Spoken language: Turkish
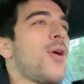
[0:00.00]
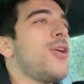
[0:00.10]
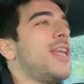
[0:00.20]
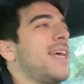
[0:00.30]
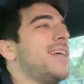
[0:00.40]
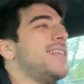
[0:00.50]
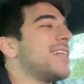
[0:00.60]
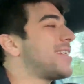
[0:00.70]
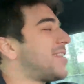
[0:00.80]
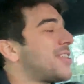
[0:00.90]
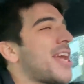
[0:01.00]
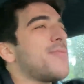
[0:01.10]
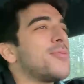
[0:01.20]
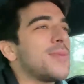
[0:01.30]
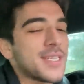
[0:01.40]
böyle yakıtı
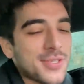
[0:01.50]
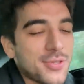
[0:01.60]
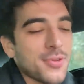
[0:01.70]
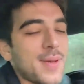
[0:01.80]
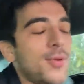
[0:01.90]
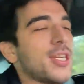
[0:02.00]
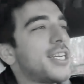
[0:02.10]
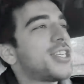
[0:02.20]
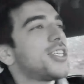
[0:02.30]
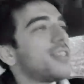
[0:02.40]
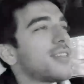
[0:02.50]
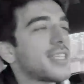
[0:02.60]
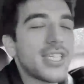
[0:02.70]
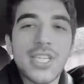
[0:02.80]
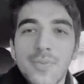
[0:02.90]
şey bulmak istiyorum ya böyle kışın
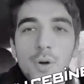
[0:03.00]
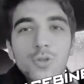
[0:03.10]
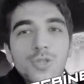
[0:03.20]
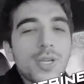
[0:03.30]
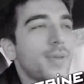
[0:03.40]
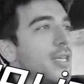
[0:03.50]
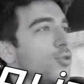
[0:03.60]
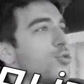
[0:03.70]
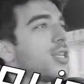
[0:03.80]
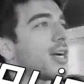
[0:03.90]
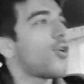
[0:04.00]
kışlık montun cebine 100 lira